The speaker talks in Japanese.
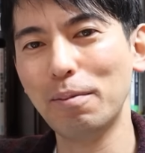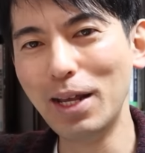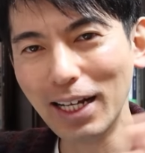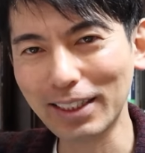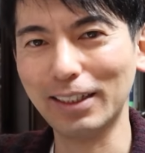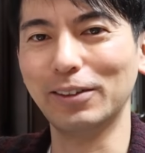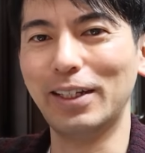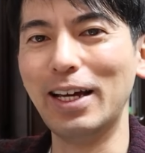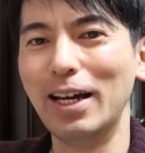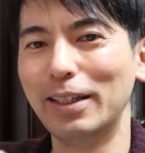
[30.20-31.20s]
皆さ
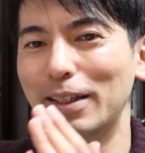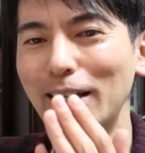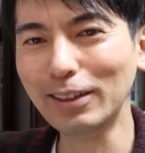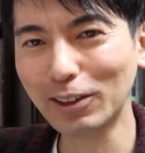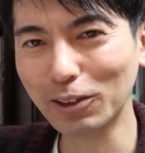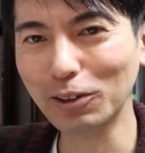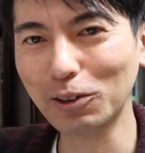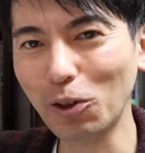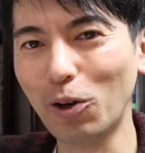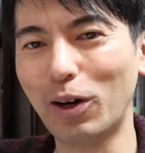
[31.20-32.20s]
んね、年
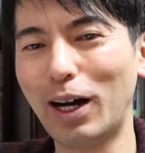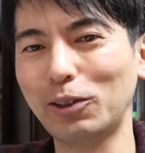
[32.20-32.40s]
収と、